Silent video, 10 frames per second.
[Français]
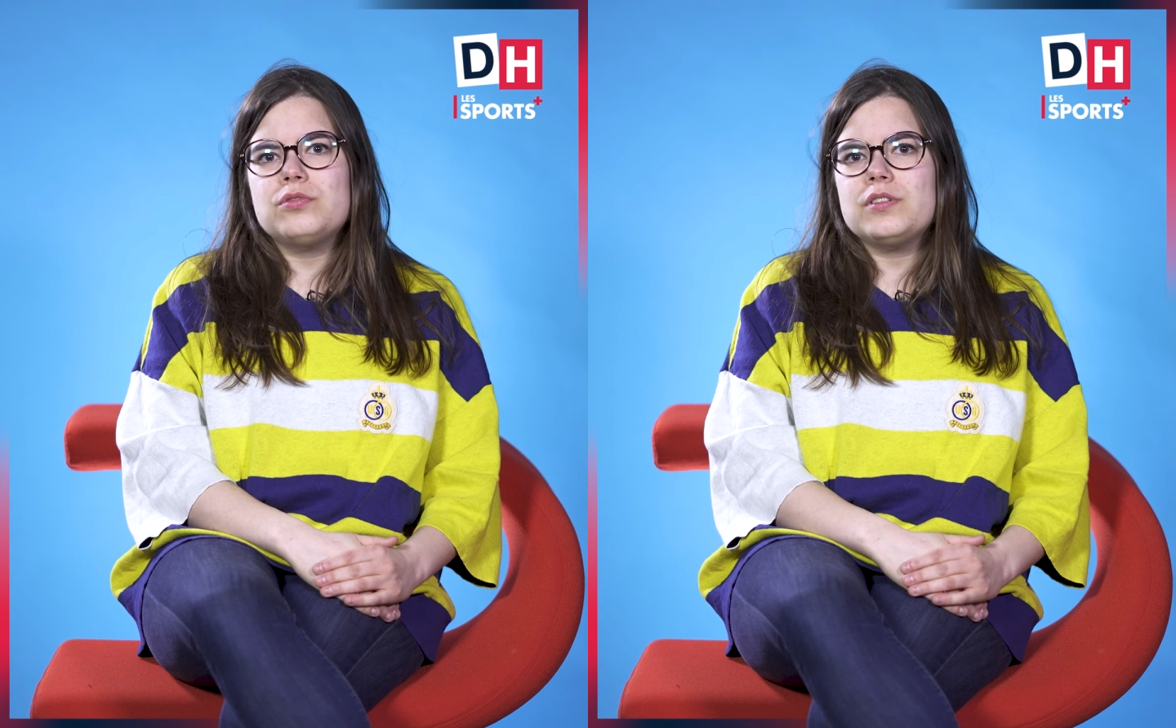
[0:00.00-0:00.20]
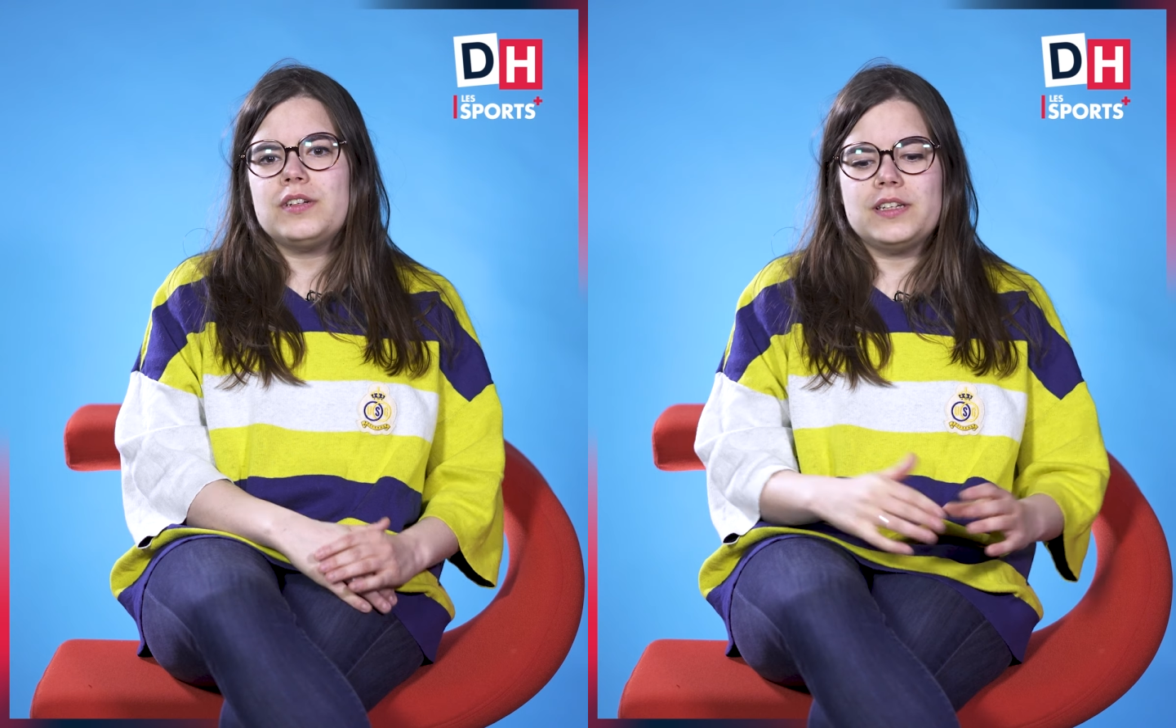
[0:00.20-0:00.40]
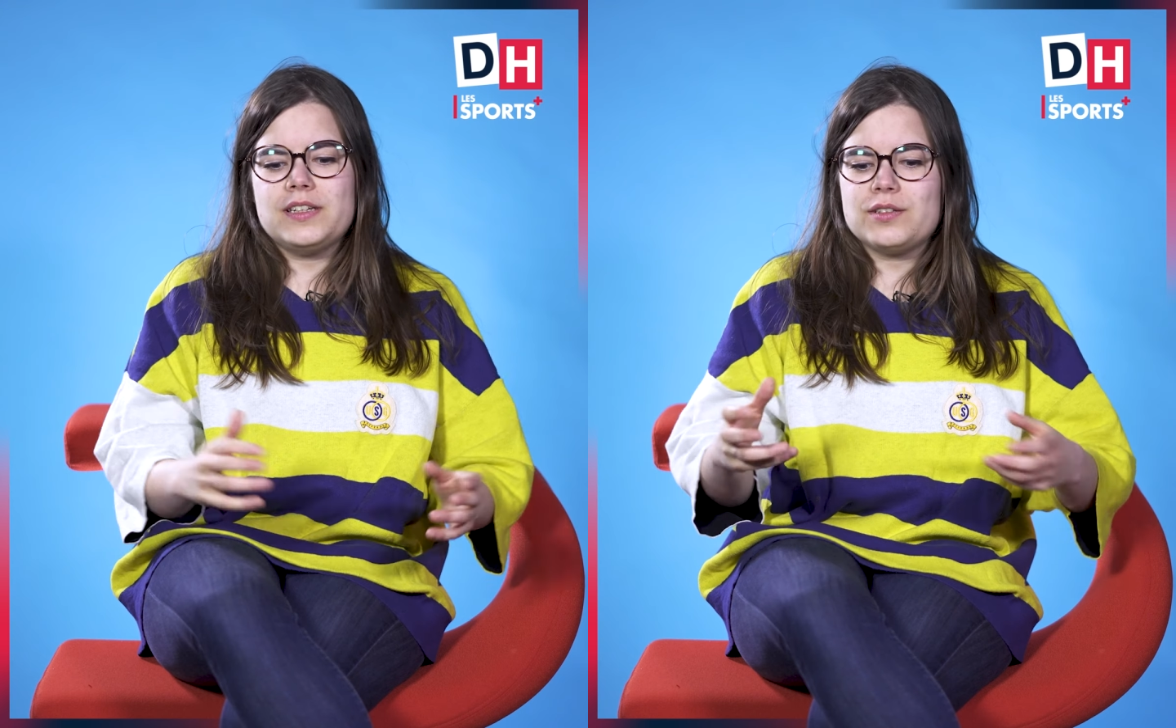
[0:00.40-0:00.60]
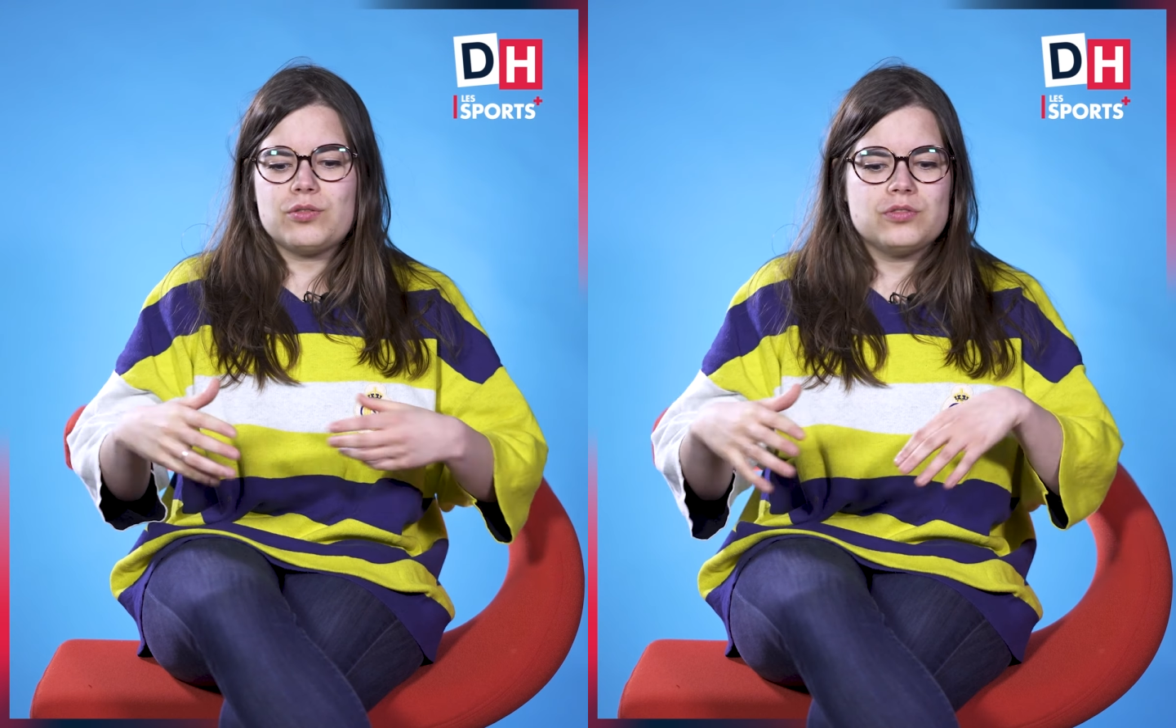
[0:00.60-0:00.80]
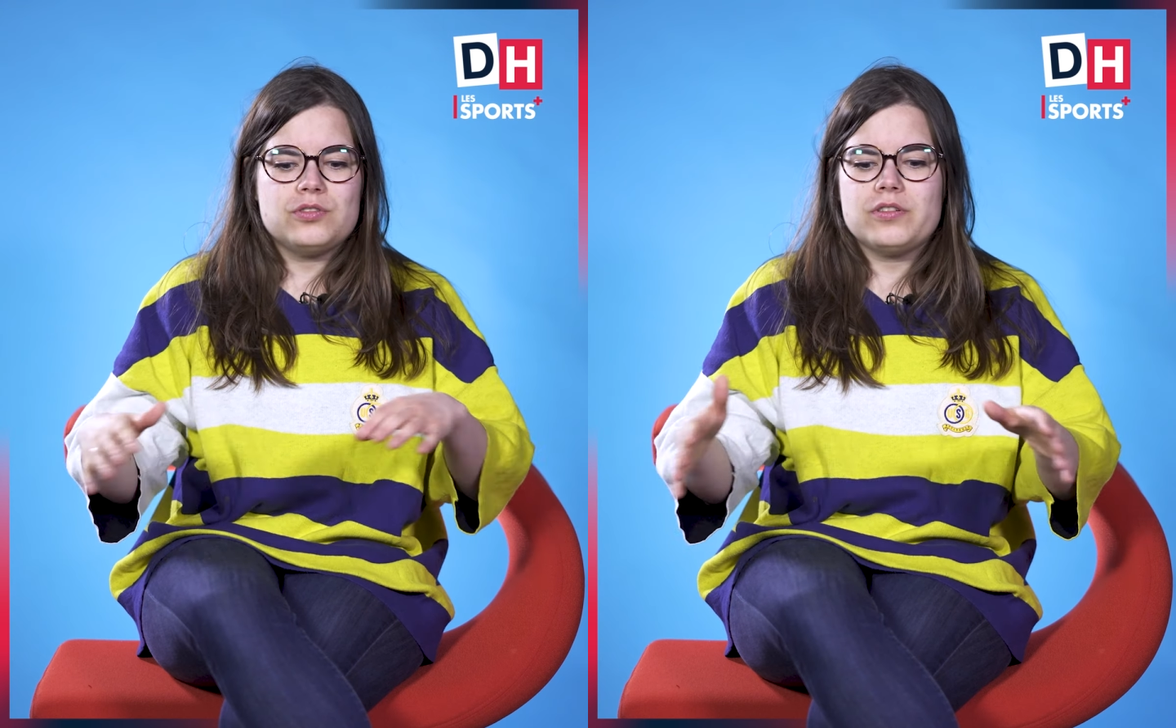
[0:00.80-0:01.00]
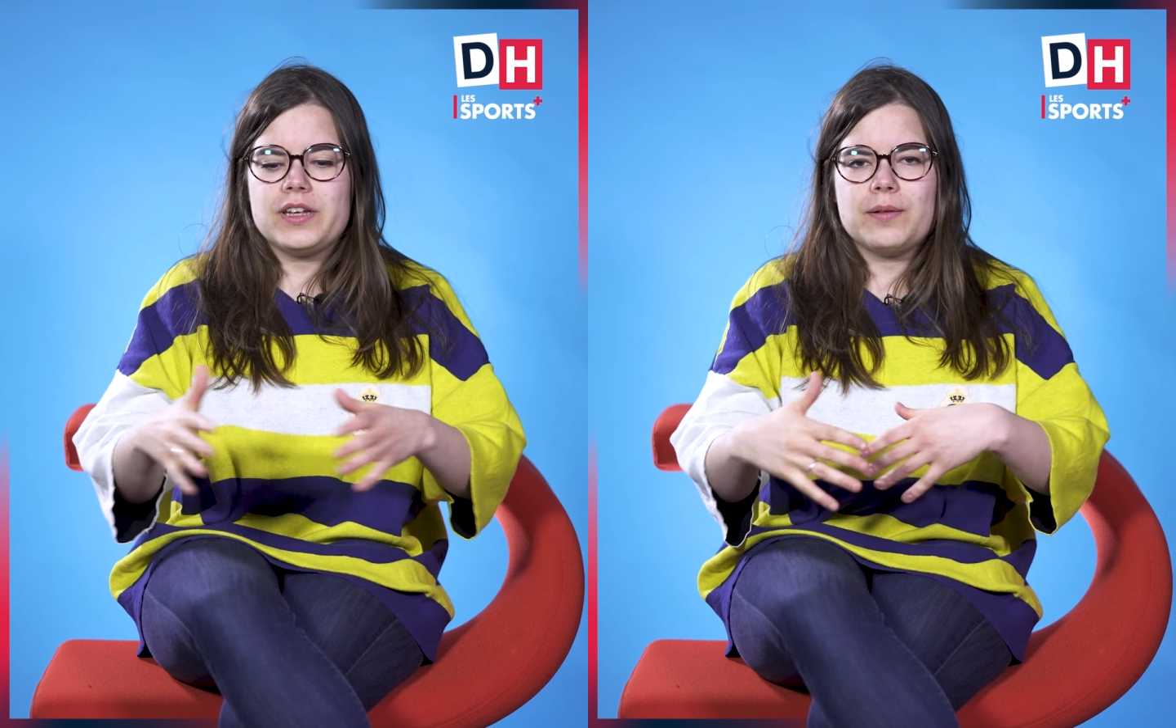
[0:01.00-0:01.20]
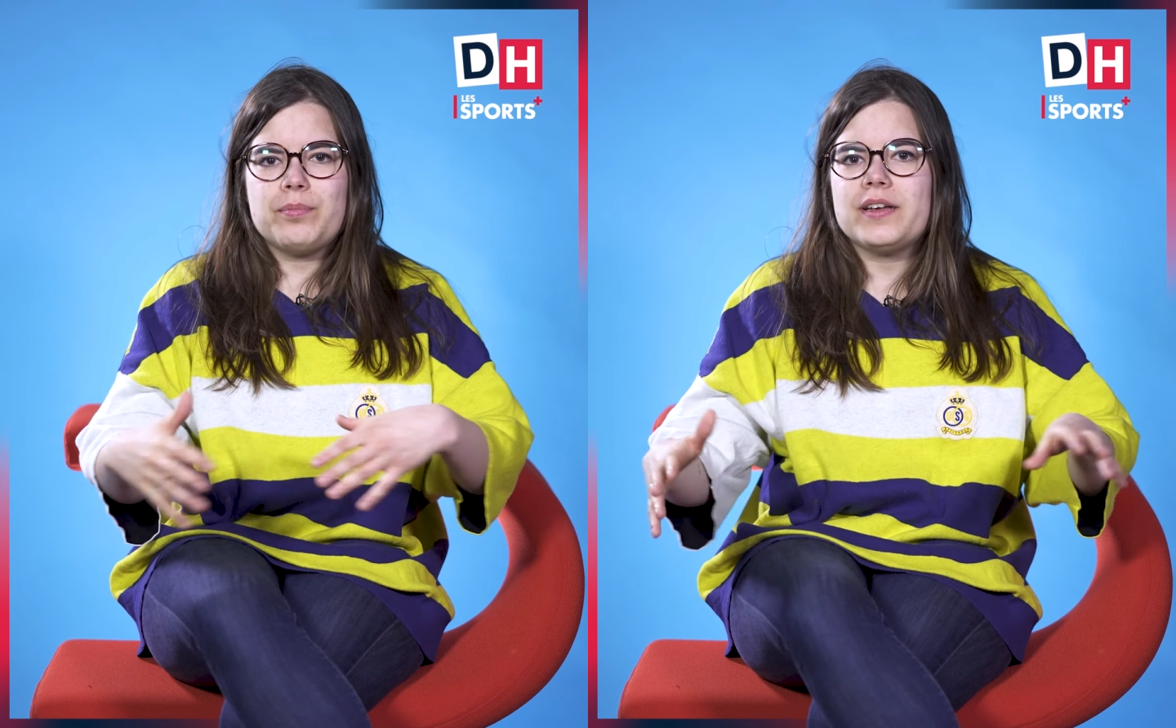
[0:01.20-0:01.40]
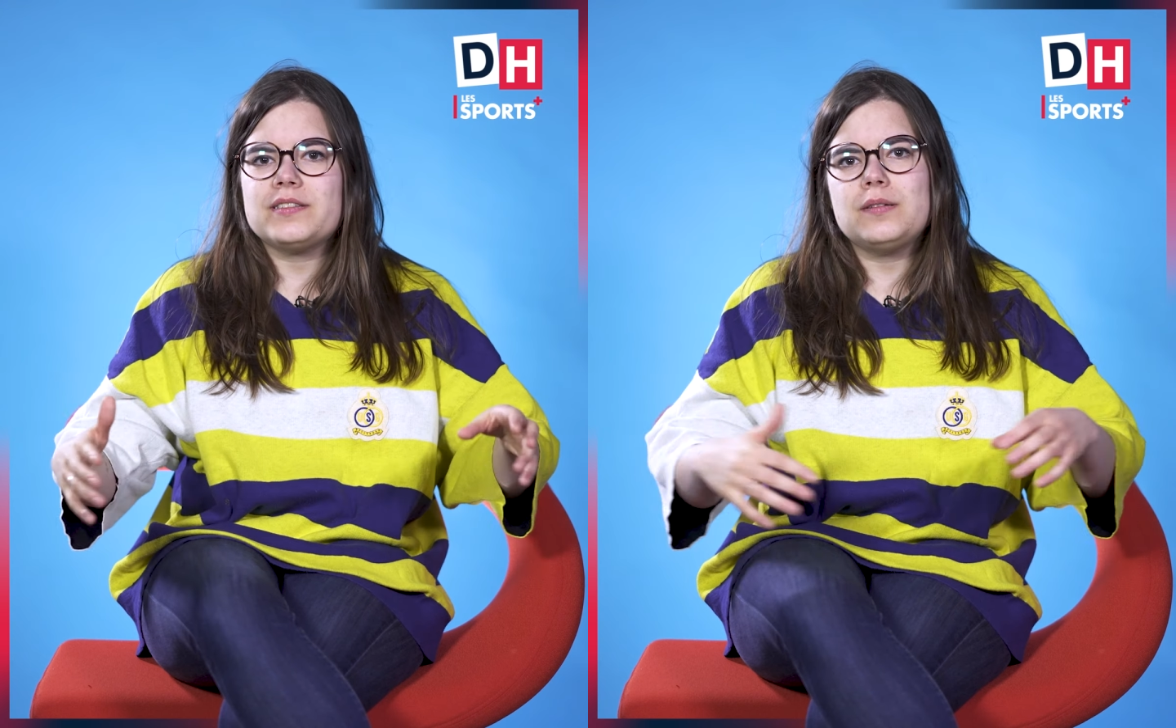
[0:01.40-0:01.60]
Il y a trop de gens, il n'y a
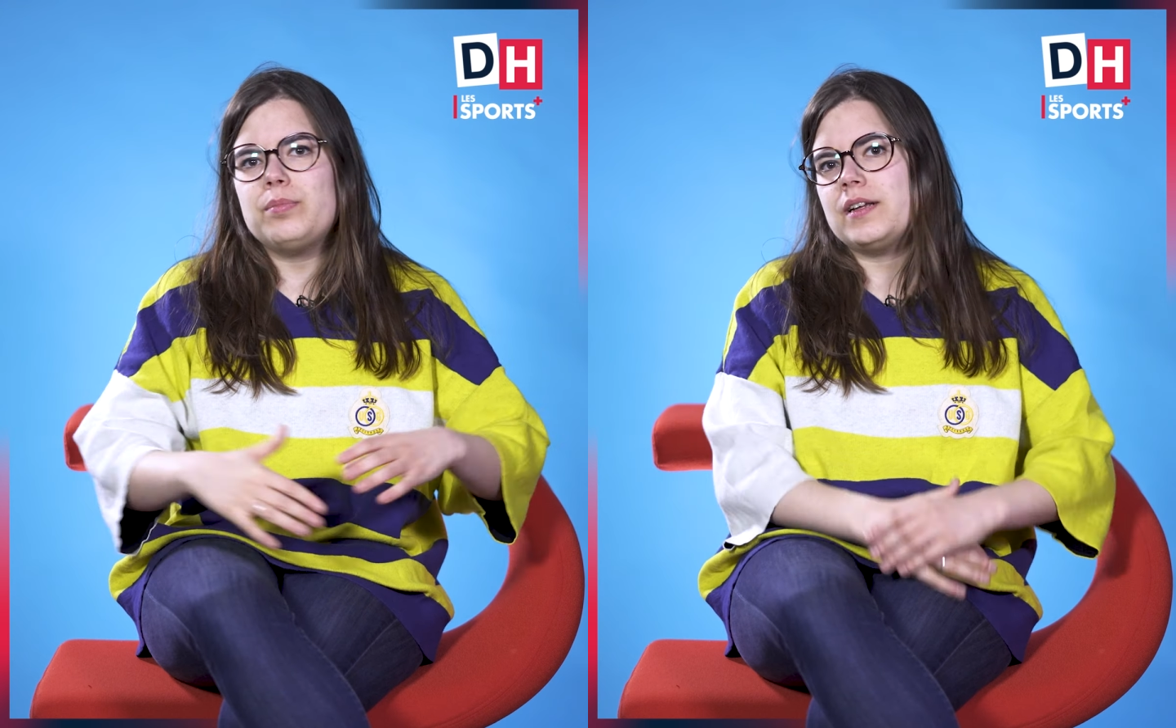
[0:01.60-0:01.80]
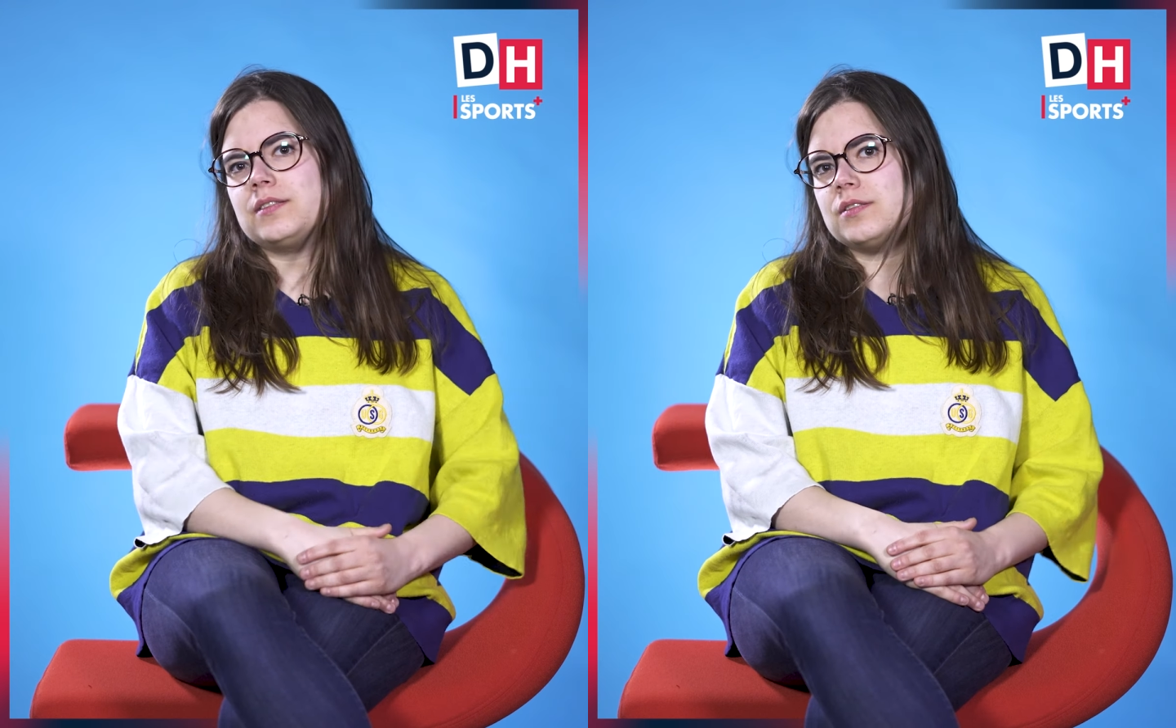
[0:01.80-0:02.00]
pas assez de place.